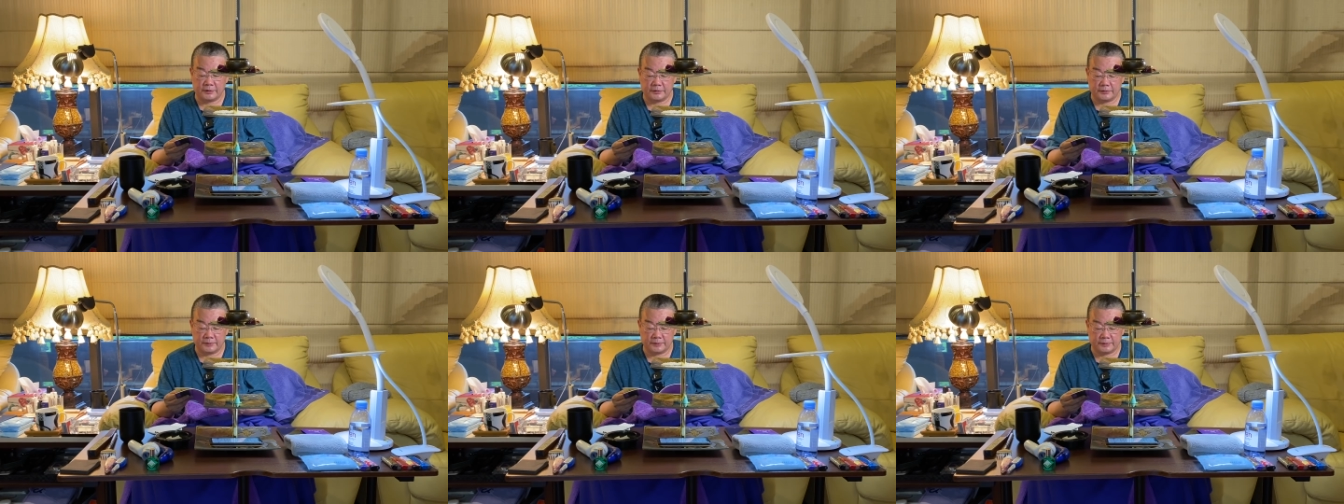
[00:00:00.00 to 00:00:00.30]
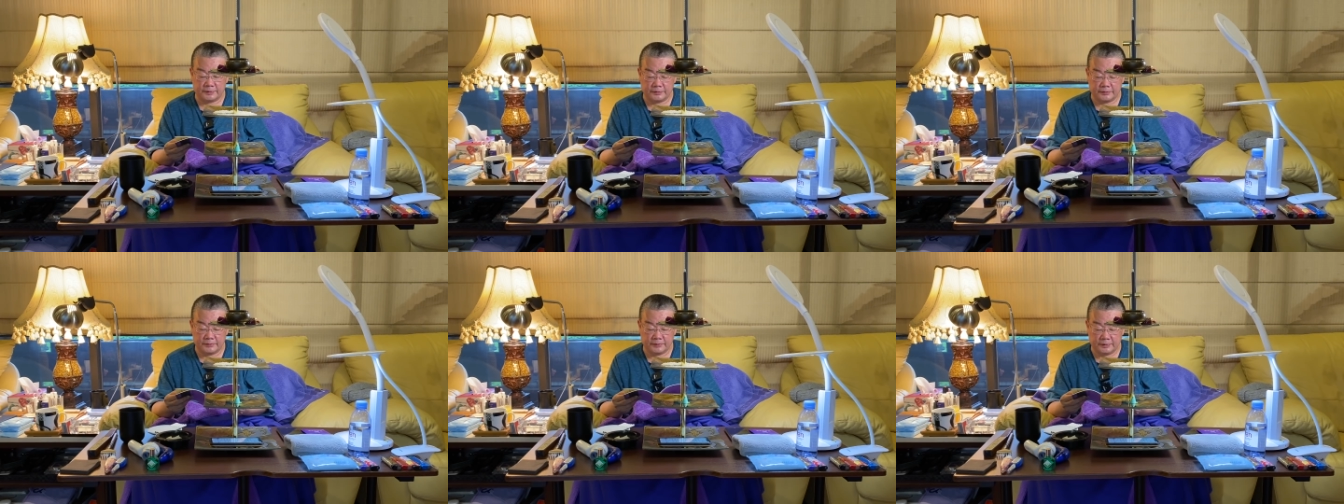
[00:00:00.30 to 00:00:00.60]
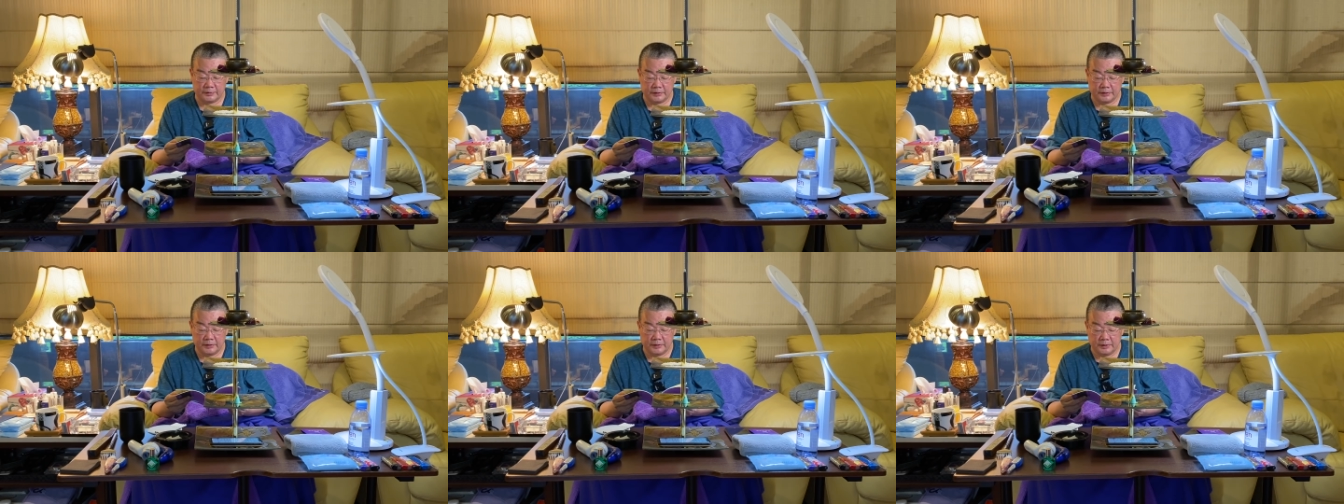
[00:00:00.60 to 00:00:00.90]
嗯，
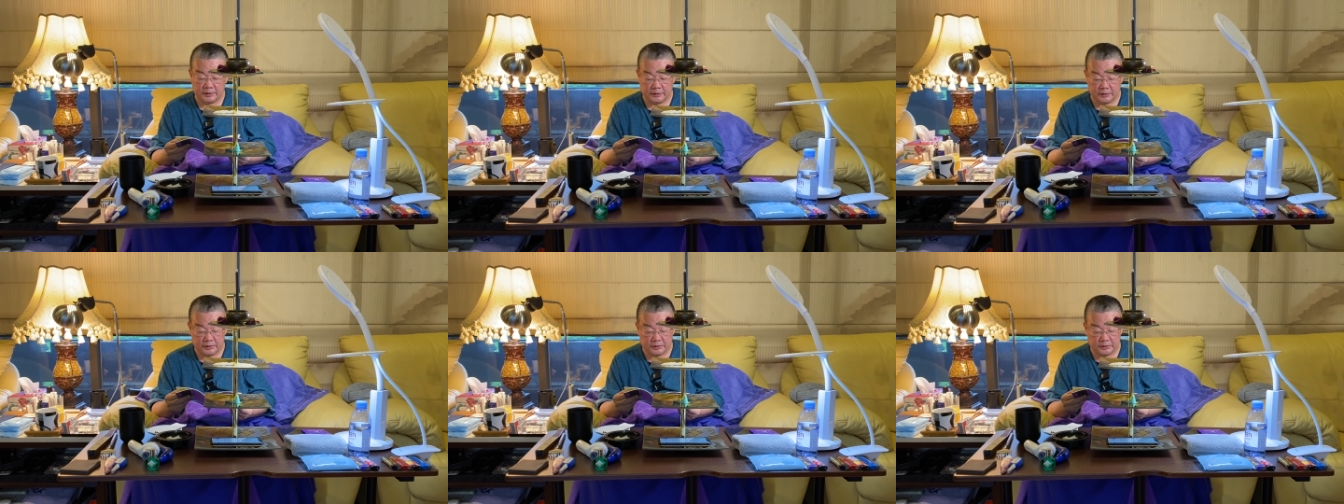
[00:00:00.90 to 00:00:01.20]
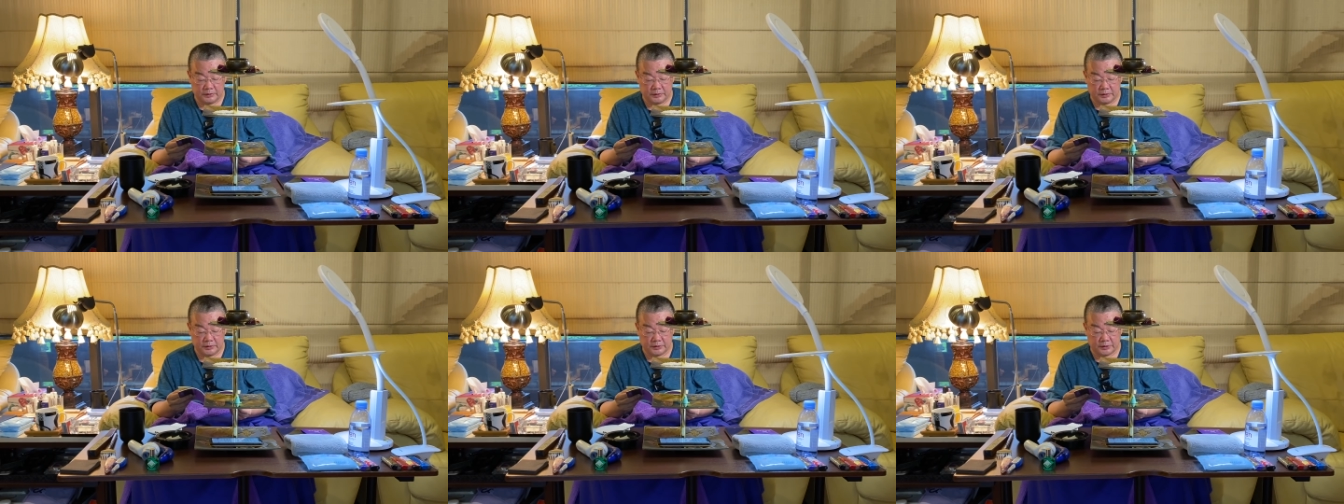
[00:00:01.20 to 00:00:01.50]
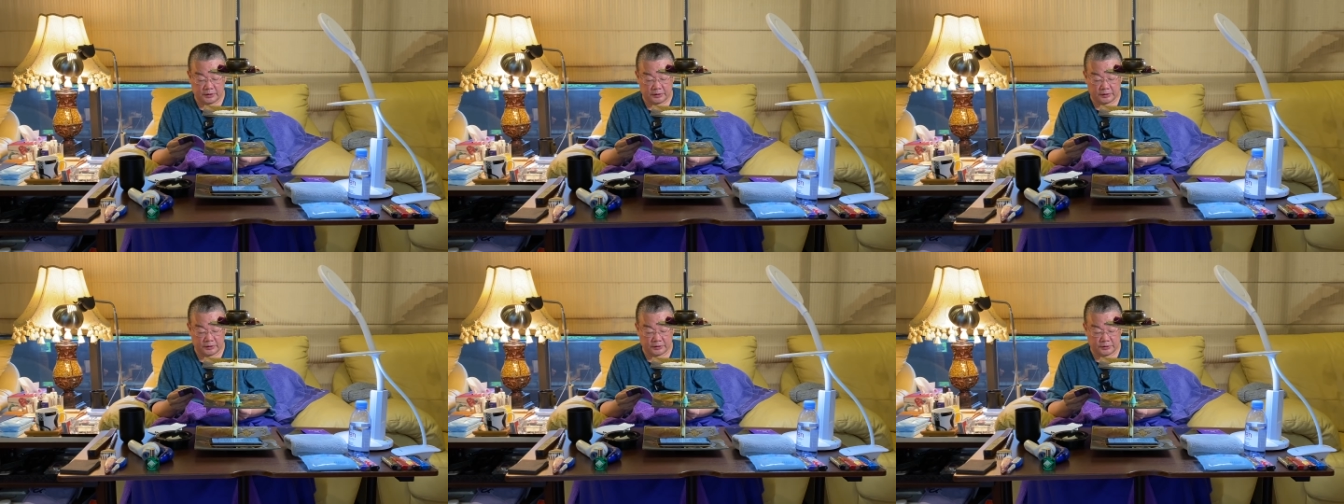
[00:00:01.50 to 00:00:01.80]
这
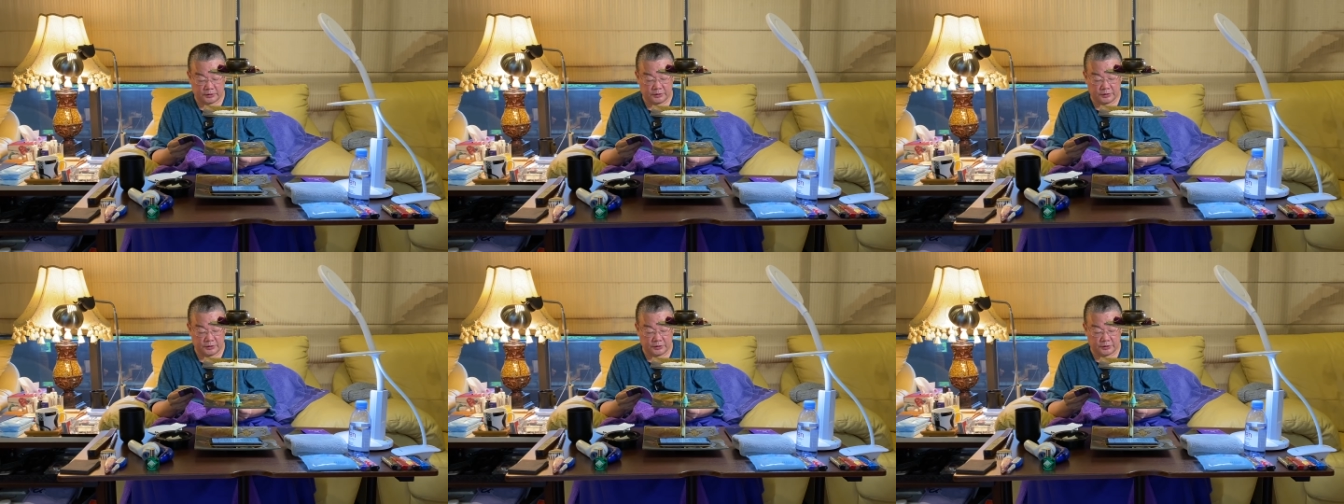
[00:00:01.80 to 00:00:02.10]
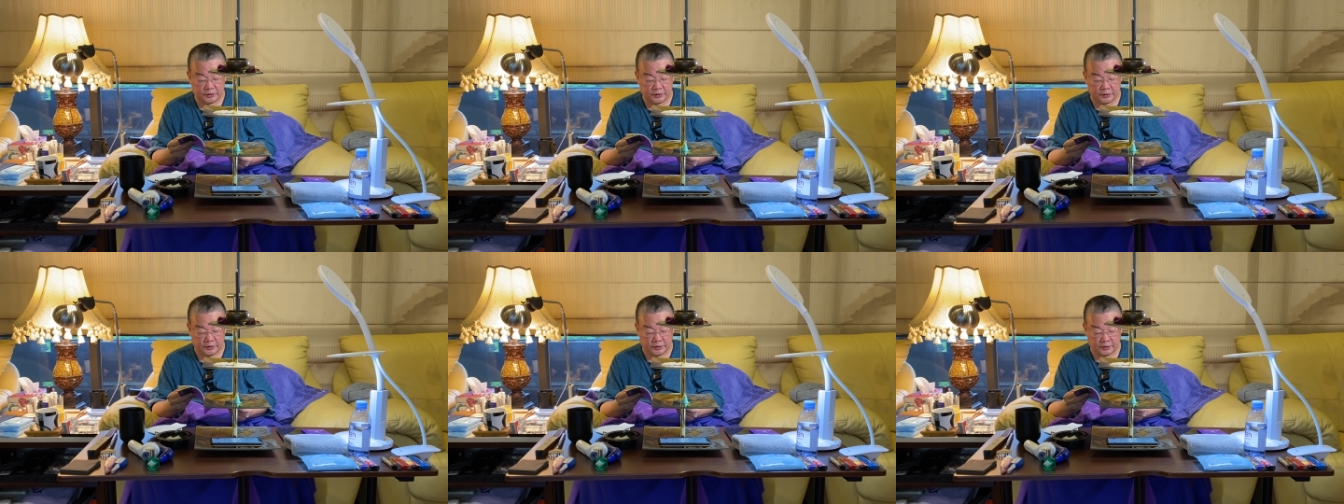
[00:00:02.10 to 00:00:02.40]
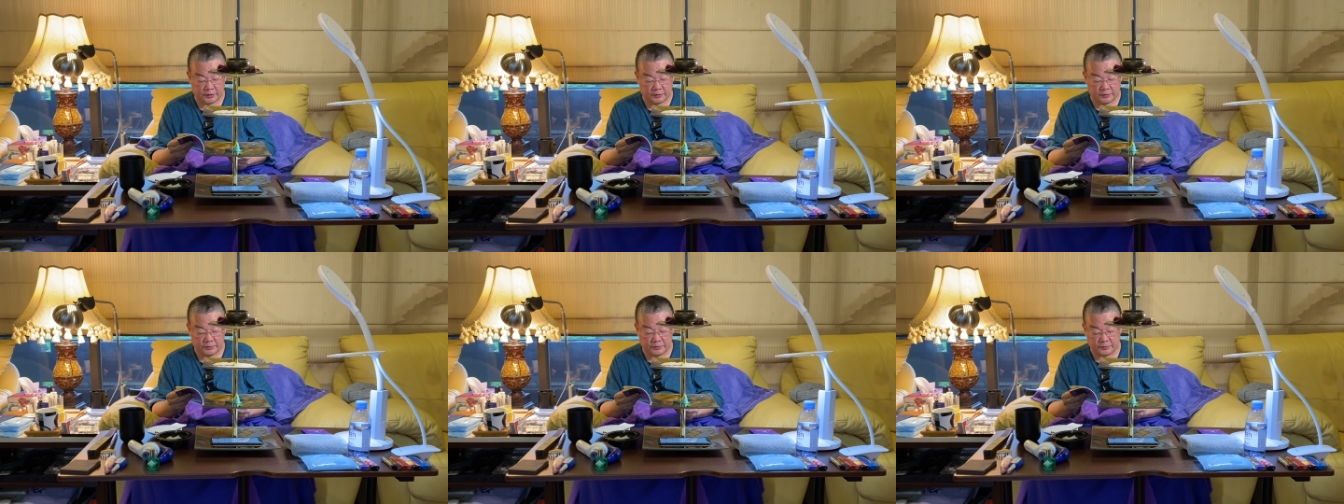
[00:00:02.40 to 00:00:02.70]
讲的是一圣道，